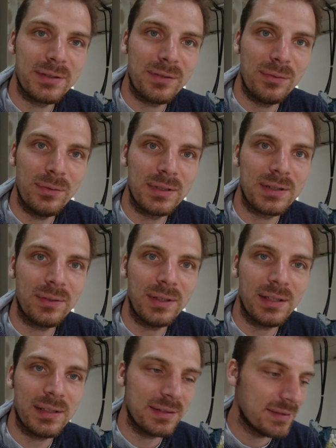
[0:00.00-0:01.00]
man zu tun, ist auch
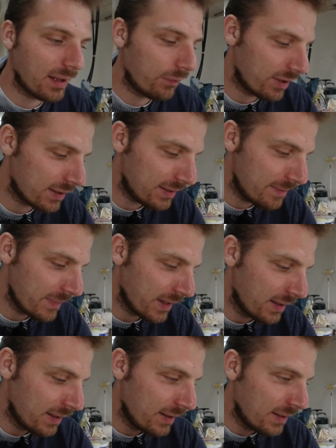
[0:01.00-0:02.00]
nicht ganz trivial
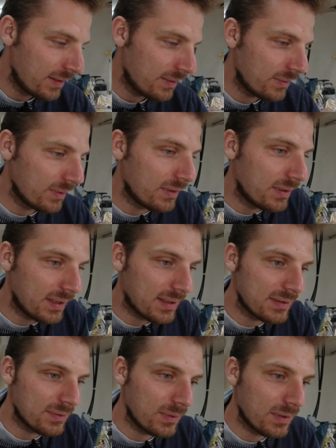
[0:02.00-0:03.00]
und nicht
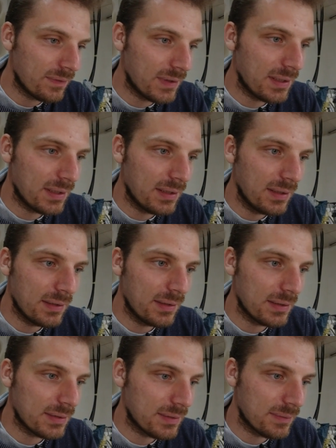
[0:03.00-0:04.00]
ganz unaufwendig hier
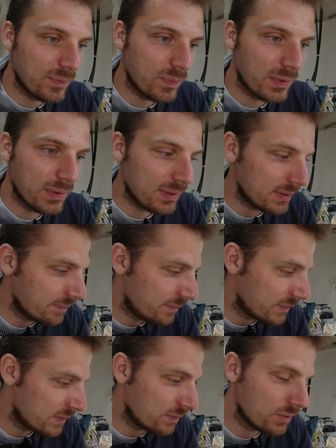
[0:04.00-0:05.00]
das äh, ja,
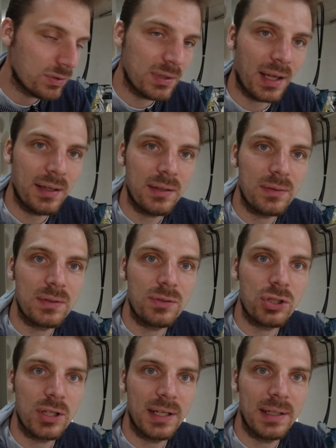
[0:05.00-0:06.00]
zu trennen und
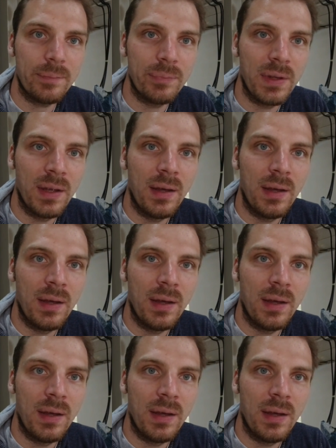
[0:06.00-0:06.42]
zu schneiden.